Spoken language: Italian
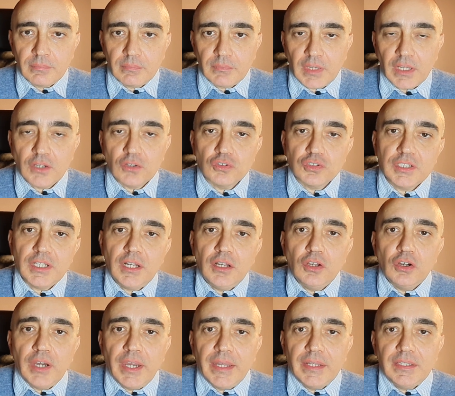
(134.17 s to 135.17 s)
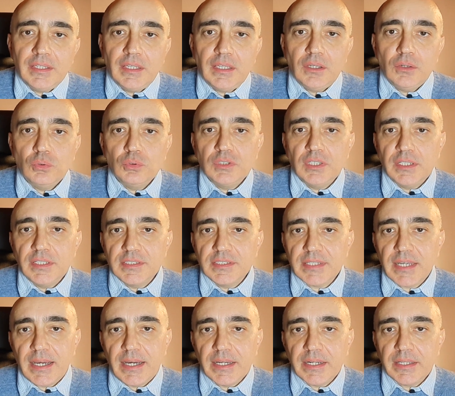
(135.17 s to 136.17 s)
Il consiglio è di
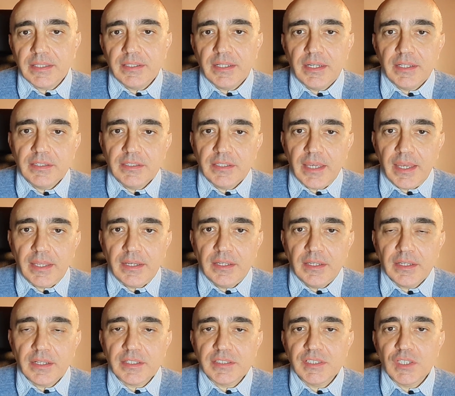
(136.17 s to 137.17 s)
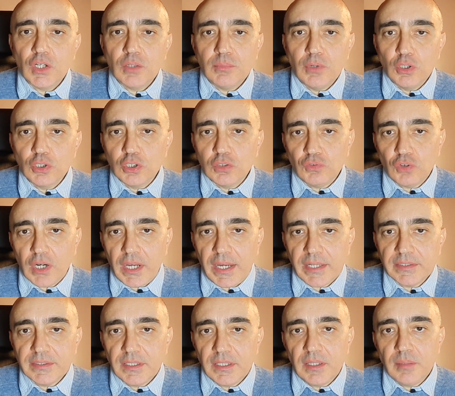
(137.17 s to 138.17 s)
utilizzare degli ETN che siano molto
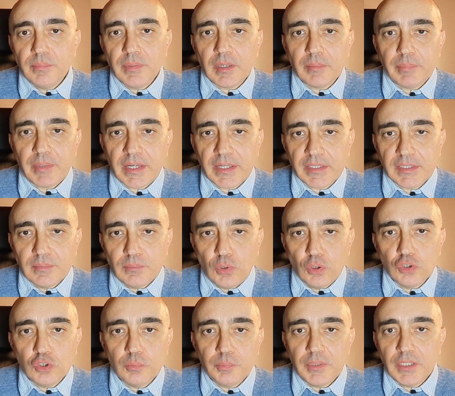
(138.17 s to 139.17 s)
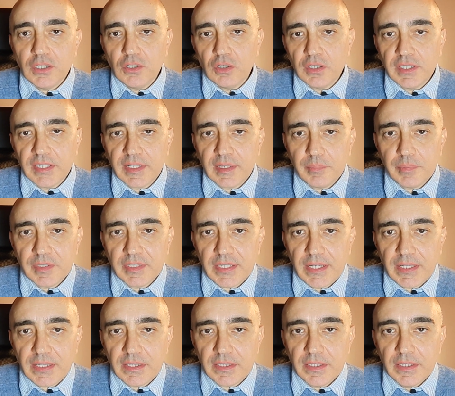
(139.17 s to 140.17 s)
volatili per parti molto piccole del
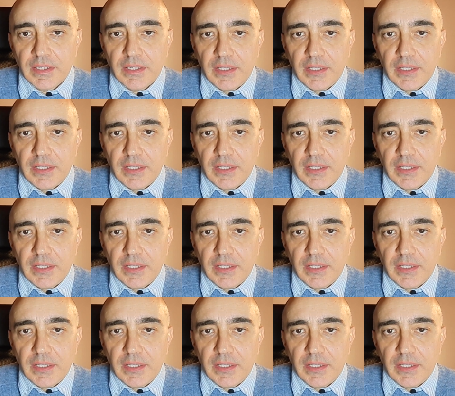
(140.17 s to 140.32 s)
capitale.